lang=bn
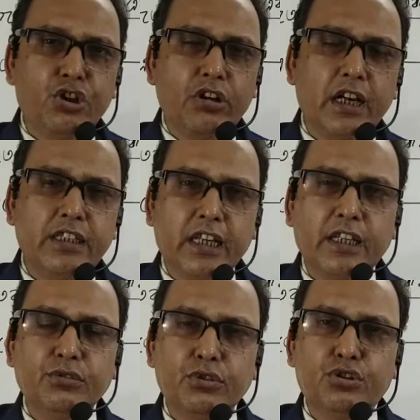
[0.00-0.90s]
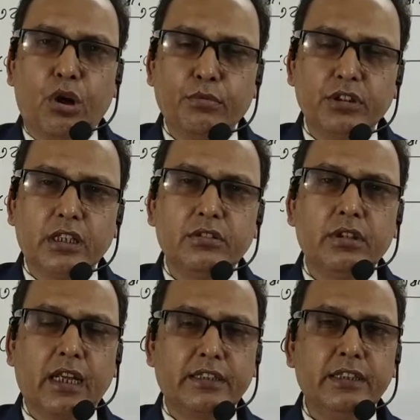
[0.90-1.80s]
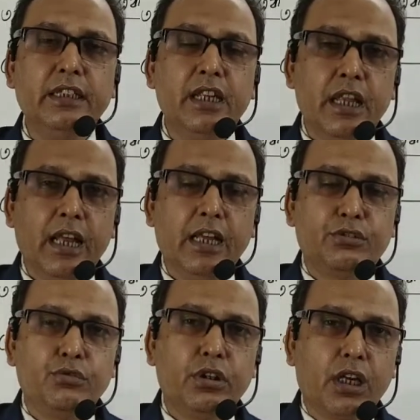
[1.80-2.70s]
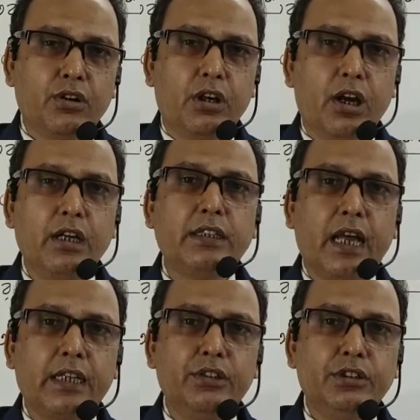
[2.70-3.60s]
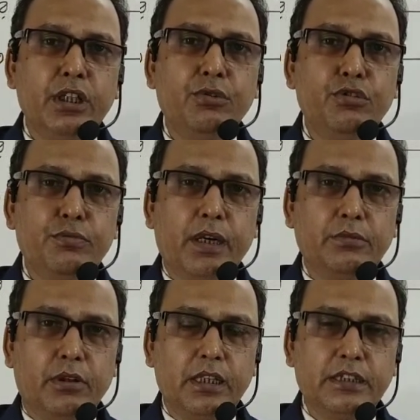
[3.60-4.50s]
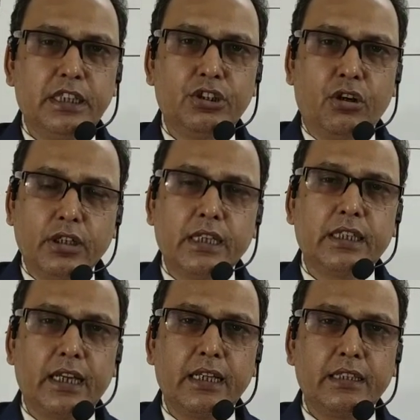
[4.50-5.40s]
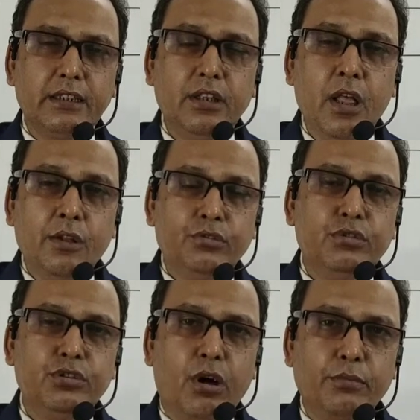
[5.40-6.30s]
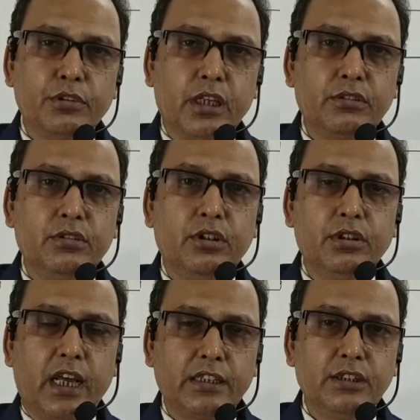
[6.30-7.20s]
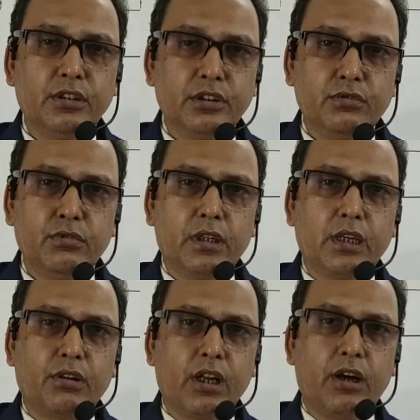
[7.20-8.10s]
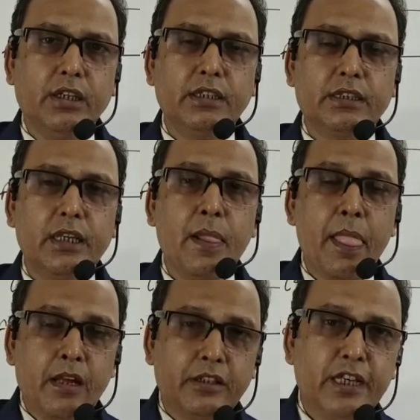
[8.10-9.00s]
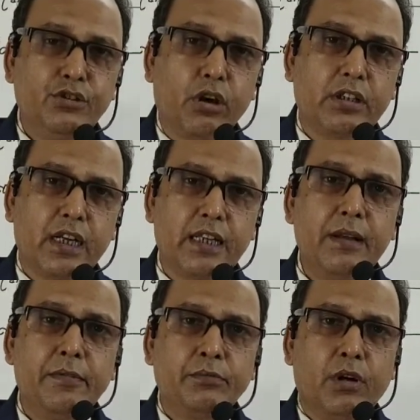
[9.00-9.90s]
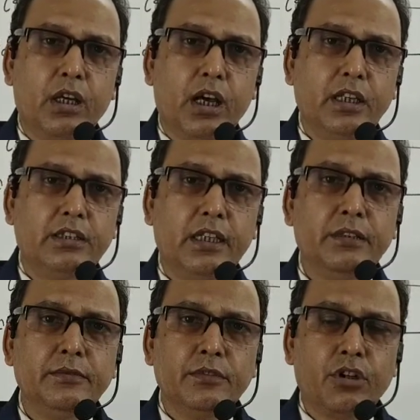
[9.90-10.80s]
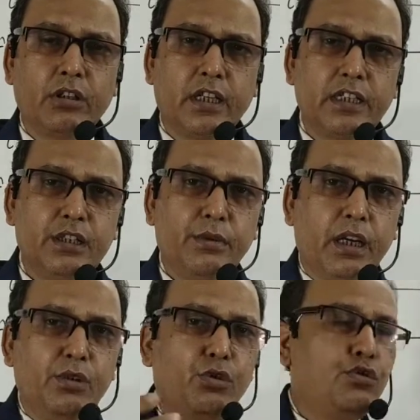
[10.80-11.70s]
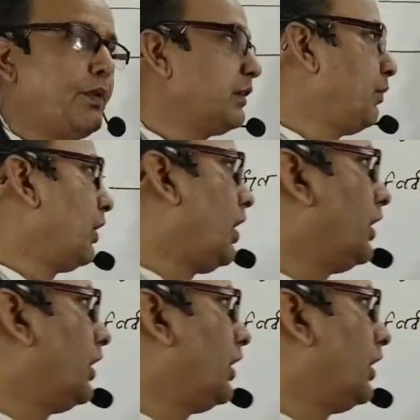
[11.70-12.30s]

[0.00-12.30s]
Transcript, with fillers: যে সংখ্যা দ্বারা দুটি সমজাতীয় রাশি হ্যাঁ তুলনা করা হয় তাকে হচ্ছে অনুপাত বলে যে সংখ্যা দ্বারা কি দুটি সমজাতীয় রাশির হচ্ছে তুলনা করা হয় সেই সংখ্যাকে বলা হয় সেই সংখ্যাকে কি বলা হয় অনুপাত বলা